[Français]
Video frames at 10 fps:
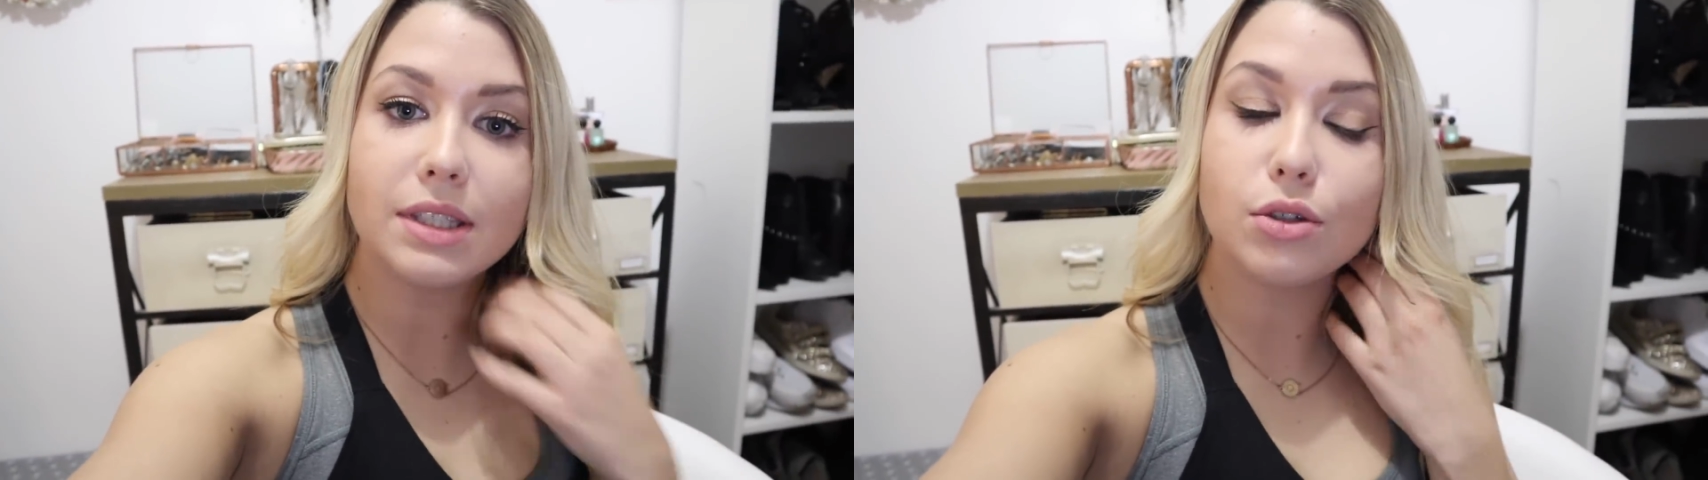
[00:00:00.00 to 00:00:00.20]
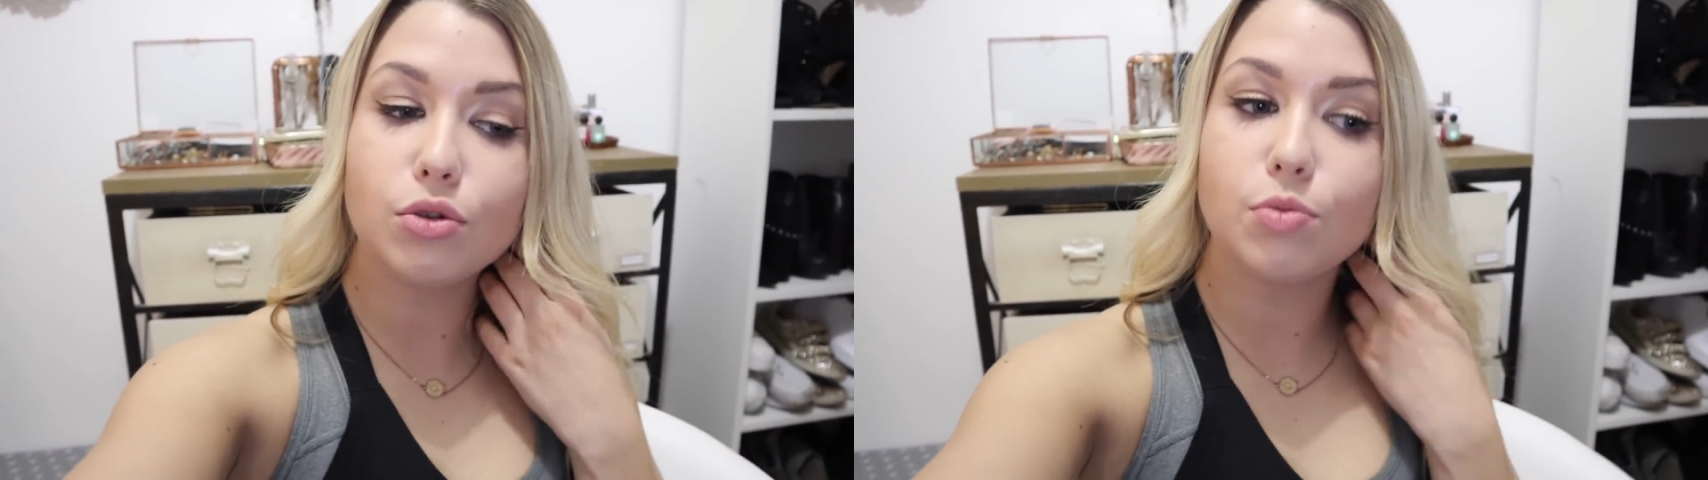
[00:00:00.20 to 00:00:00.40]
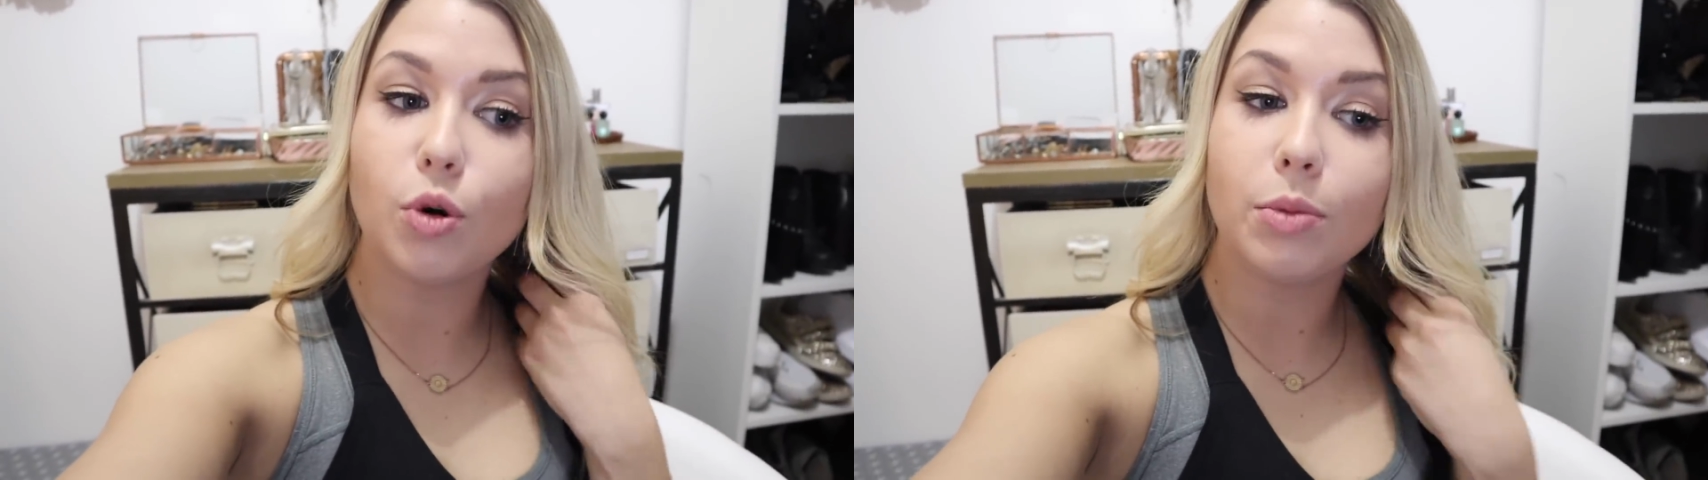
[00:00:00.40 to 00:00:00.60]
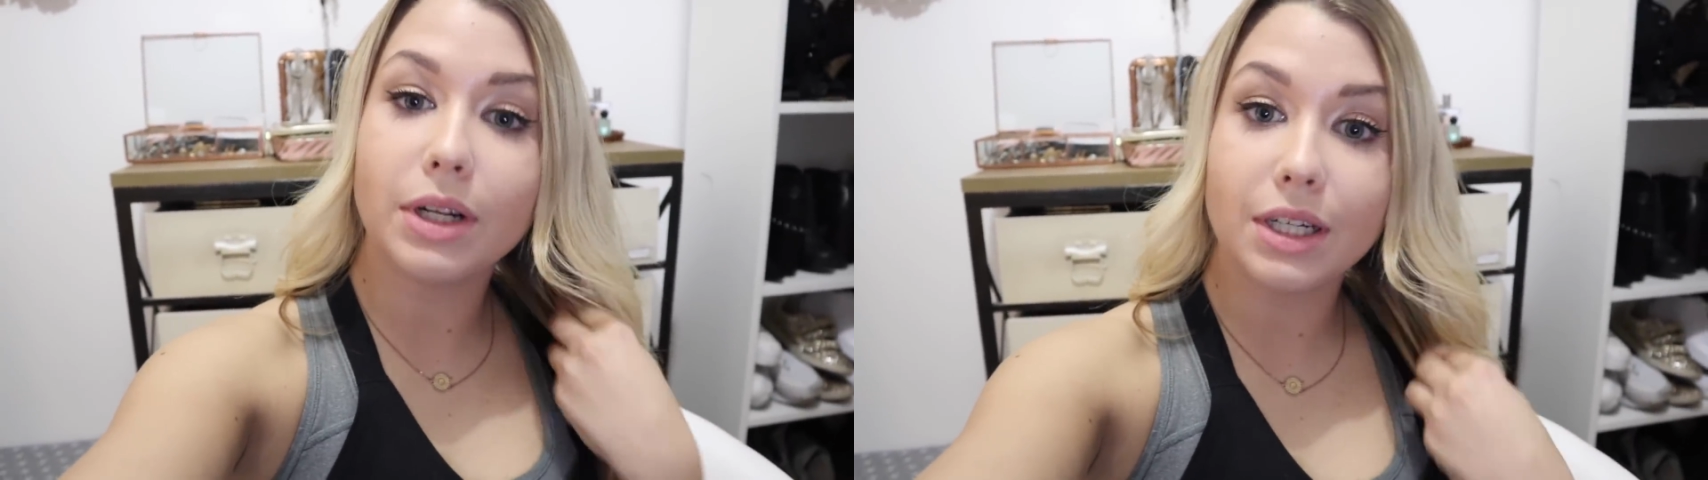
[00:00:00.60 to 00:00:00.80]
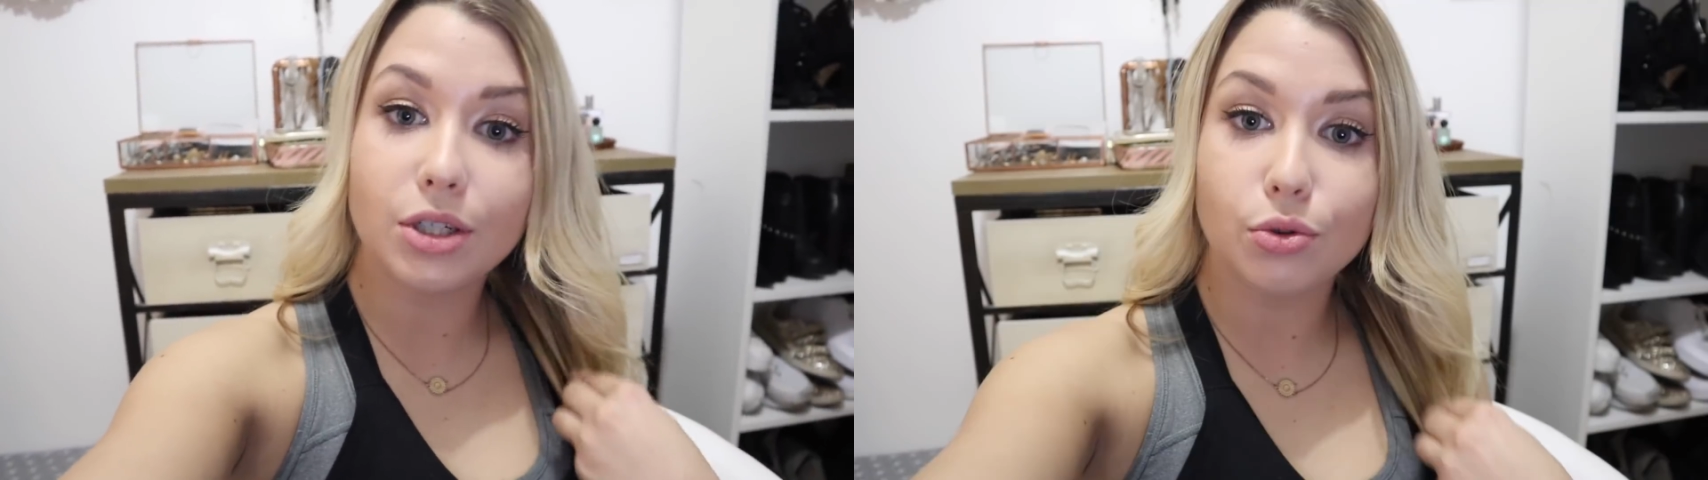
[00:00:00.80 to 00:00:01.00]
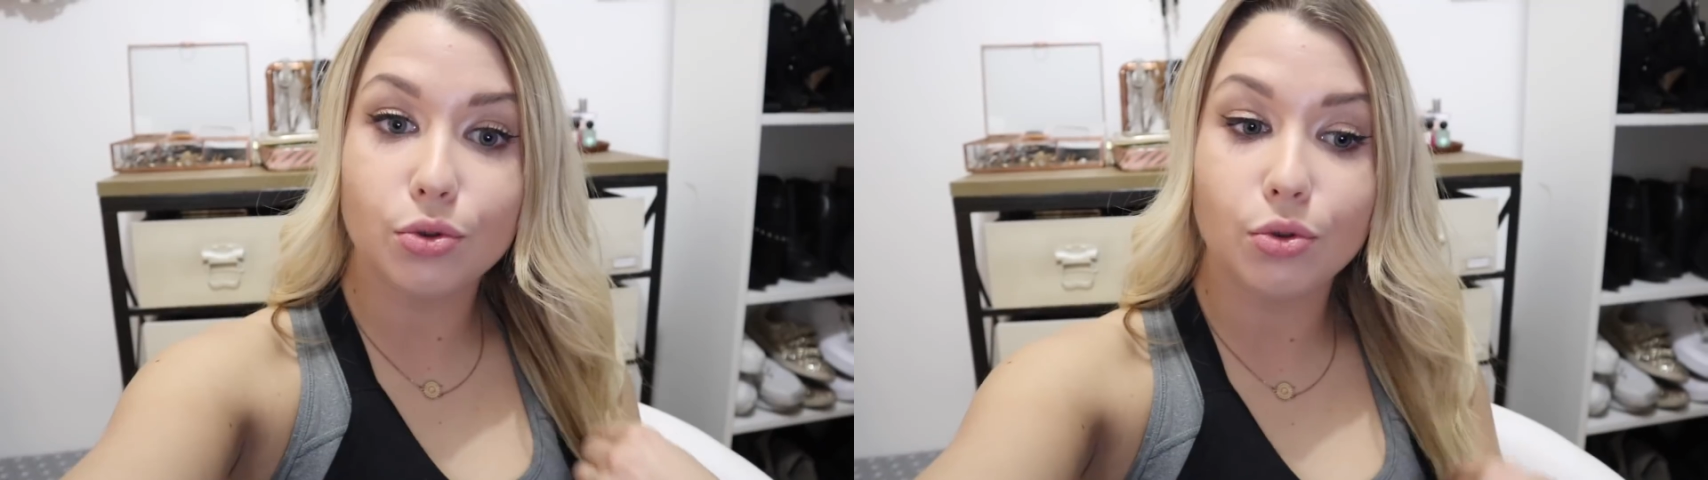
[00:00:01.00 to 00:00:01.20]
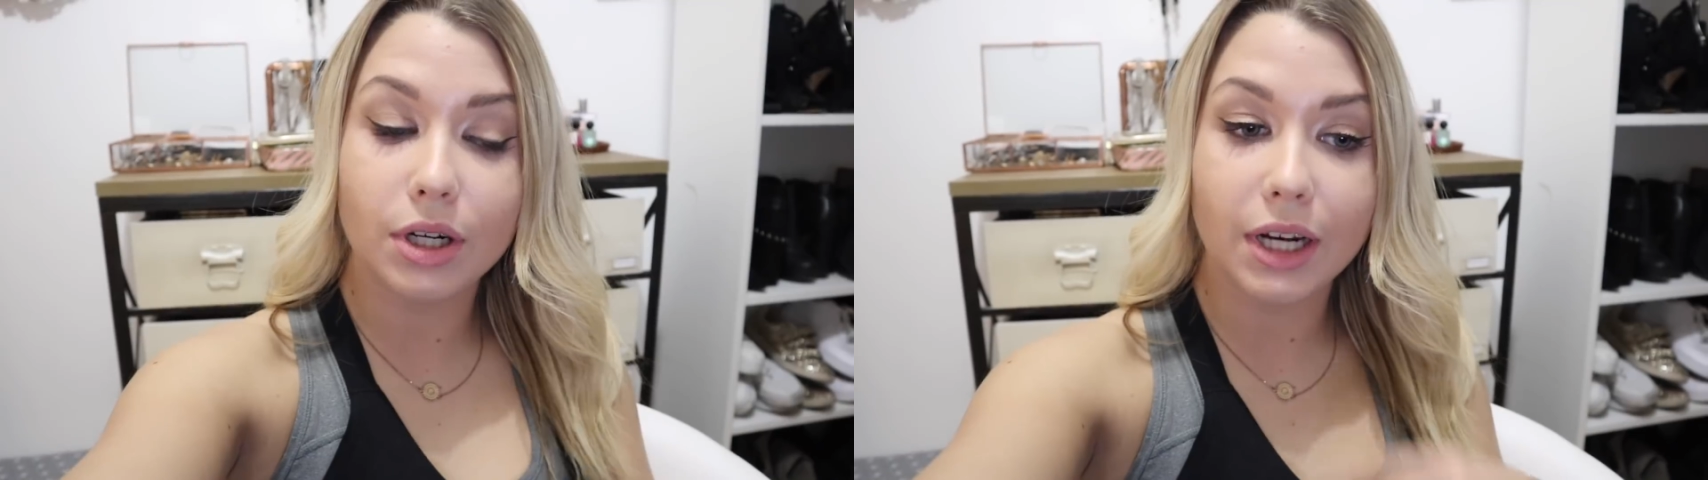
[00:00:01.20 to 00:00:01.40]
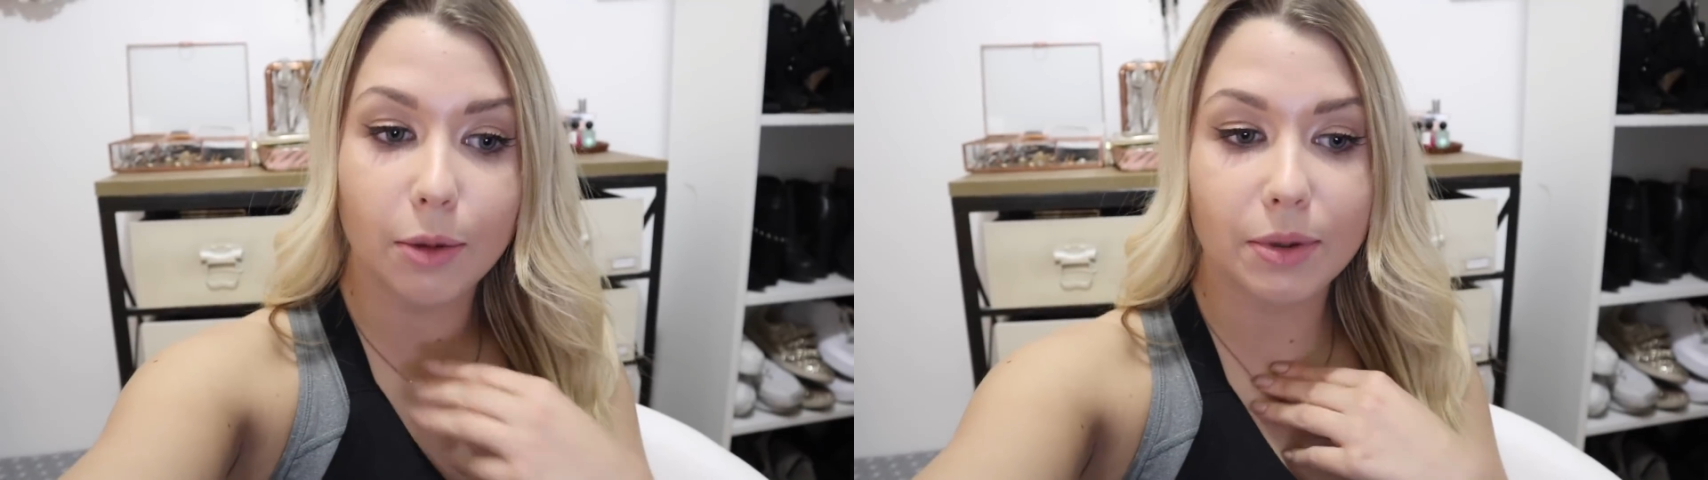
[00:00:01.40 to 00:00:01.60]
c'est juste pour mettre les choses au
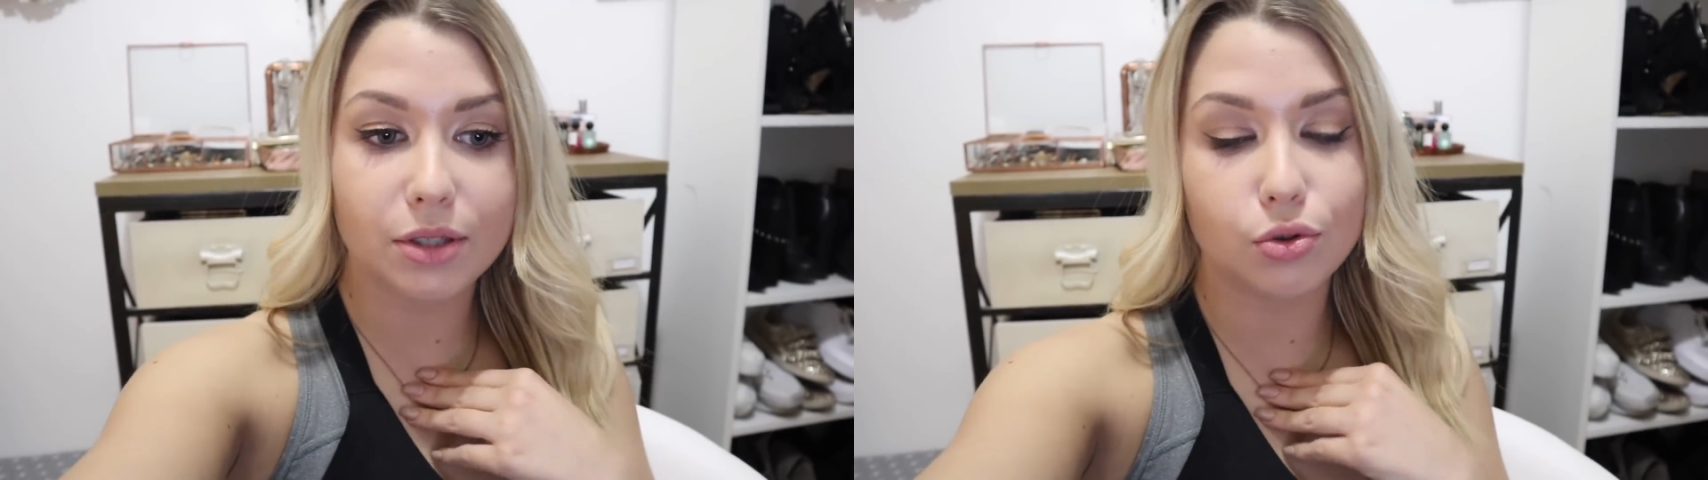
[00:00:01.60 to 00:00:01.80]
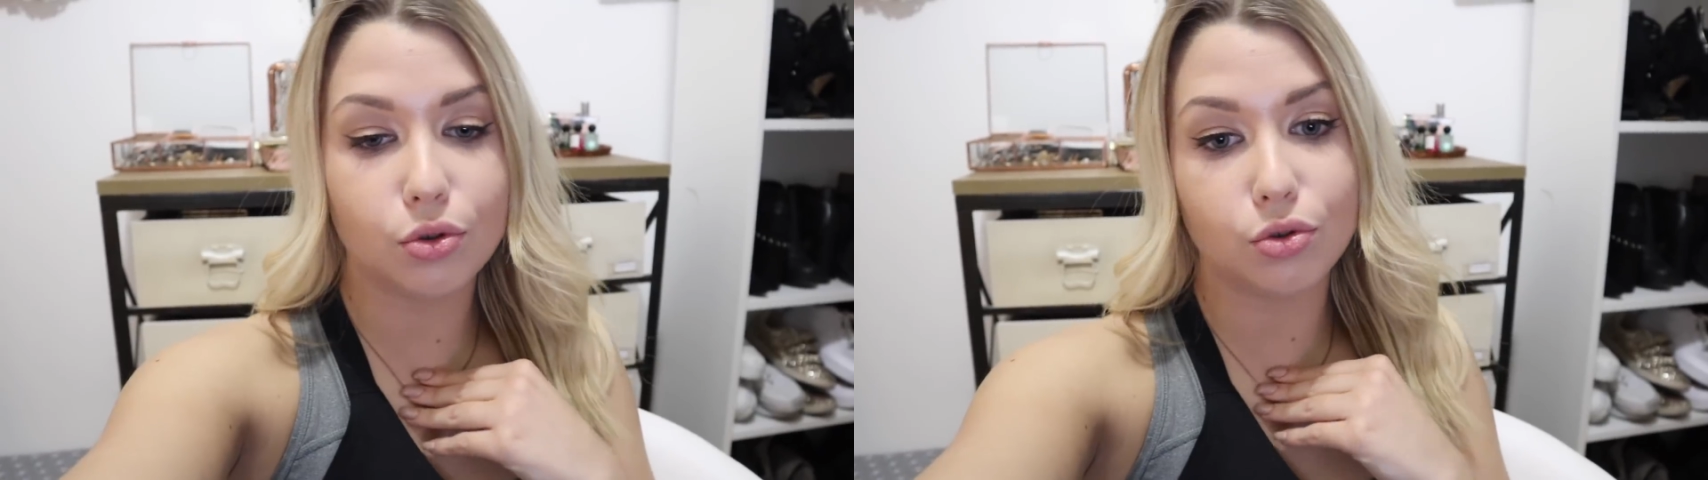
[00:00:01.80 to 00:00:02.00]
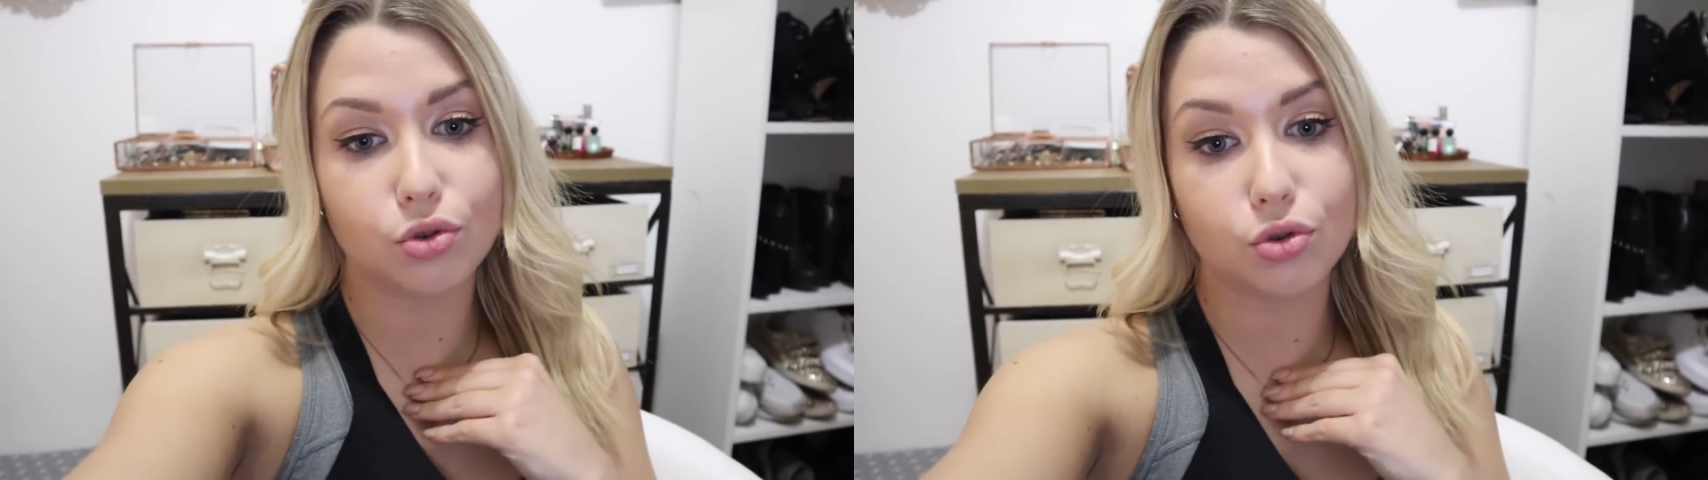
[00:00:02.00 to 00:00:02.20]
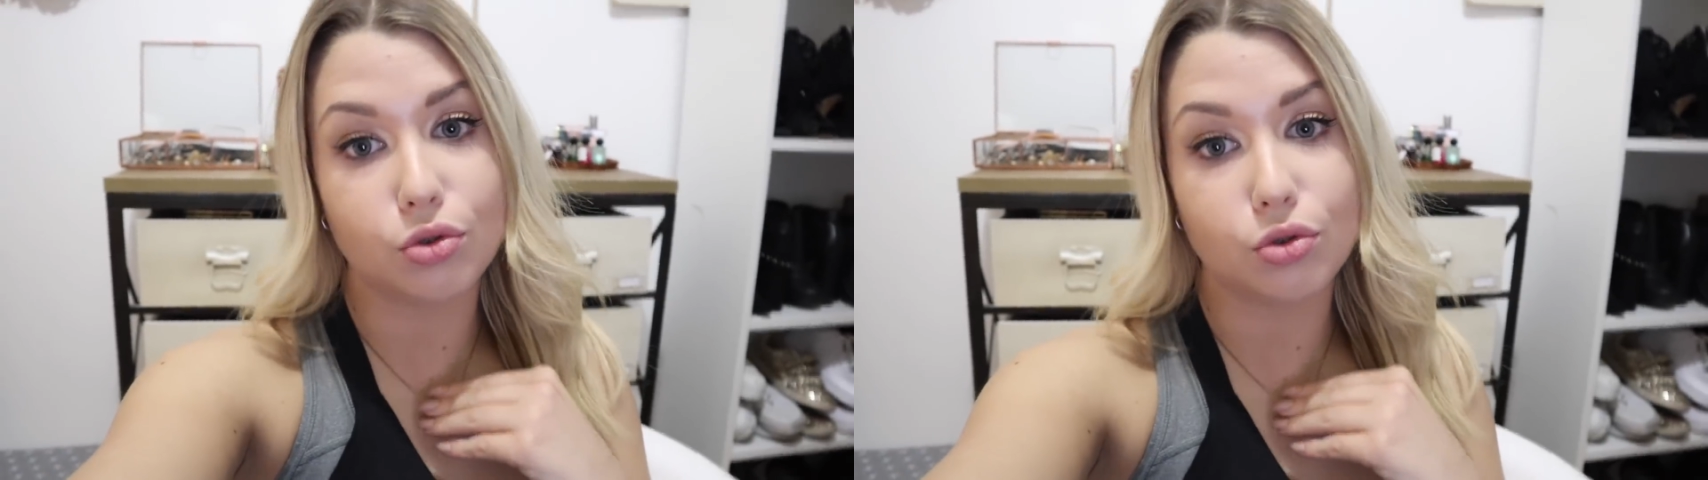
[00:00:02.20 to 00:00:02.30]
clair parce que je,